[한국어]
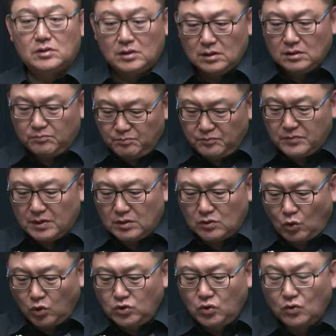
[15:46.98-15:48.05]
그
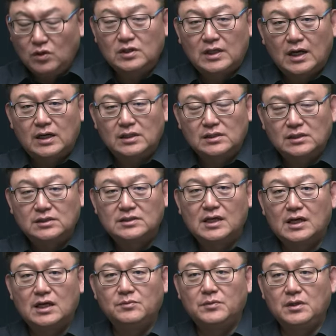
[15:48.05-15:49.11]
고통을 당하는 그
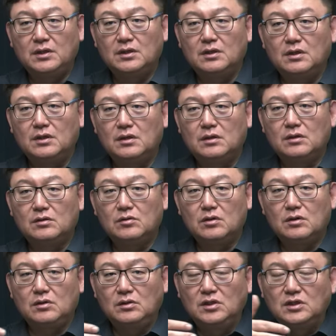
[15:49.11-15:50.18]
사람이
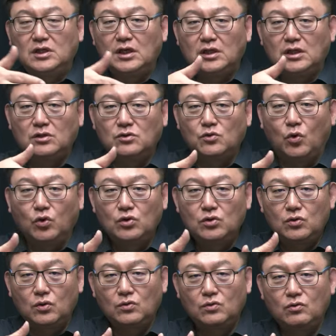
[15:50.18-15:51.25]
느끼게 되는
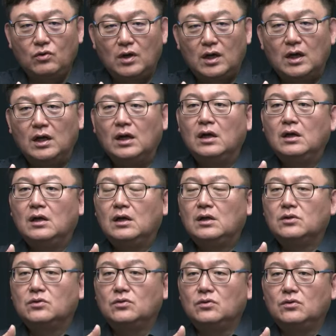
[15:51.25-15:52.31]
고통과
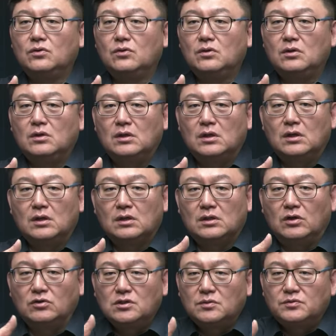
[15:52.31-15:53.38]
또
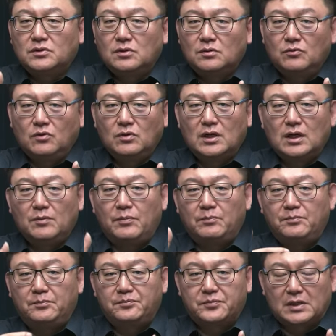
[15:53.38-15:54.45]
거기서부터 뭔가
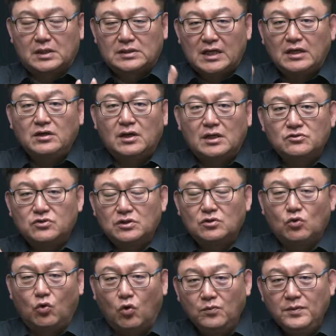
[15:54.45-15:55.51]
생겨날 수
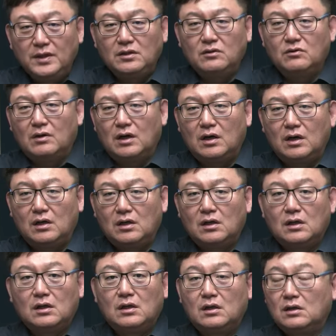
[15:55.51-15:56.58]
있는 고민과
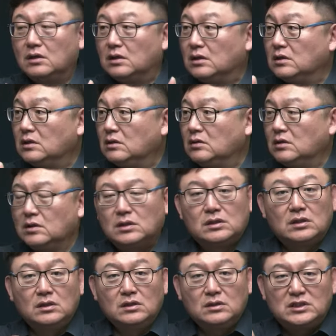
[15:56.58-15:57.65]

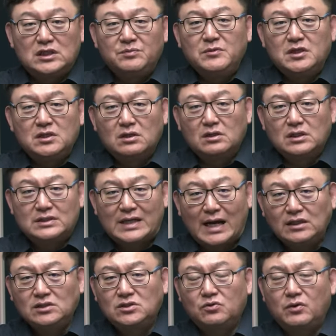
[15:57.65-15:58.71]
그 심리적인
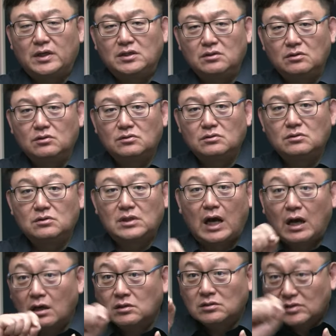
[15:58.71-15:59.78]
상처와 이런 것들을 다,
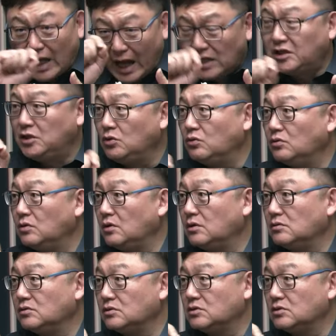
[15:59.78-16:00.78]
다 기록을,